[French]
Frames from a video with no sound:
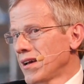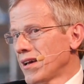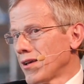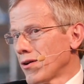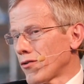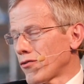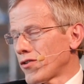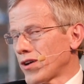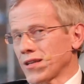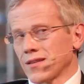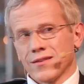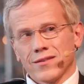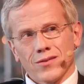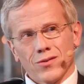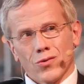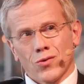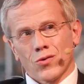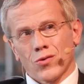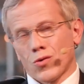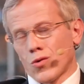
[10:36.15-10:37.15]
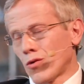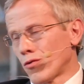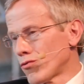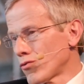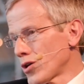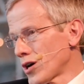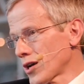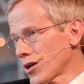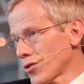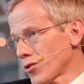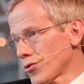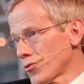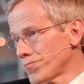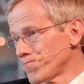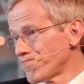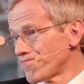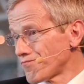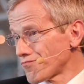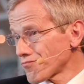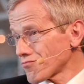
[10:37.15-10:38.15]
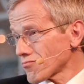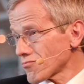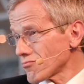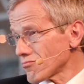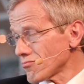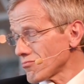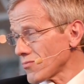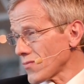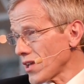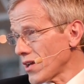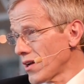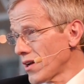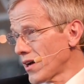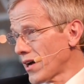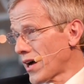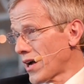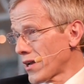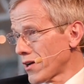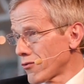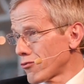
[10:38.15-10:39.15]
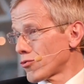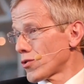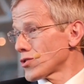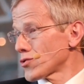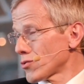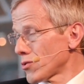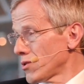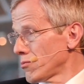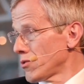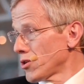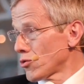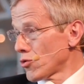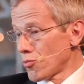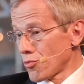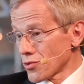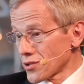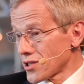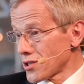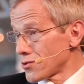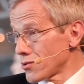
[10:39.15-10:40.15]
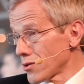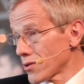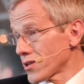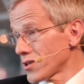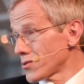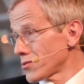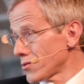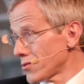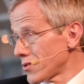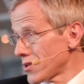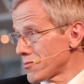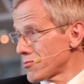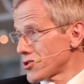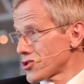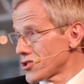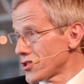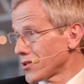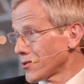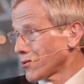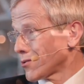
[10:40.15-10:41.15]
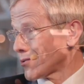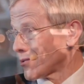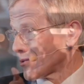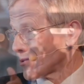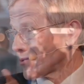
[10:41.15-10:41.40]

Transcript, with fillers: Et en fait, on, on voit que à la fois sur les microprocesseurs qui sont dans les machines que,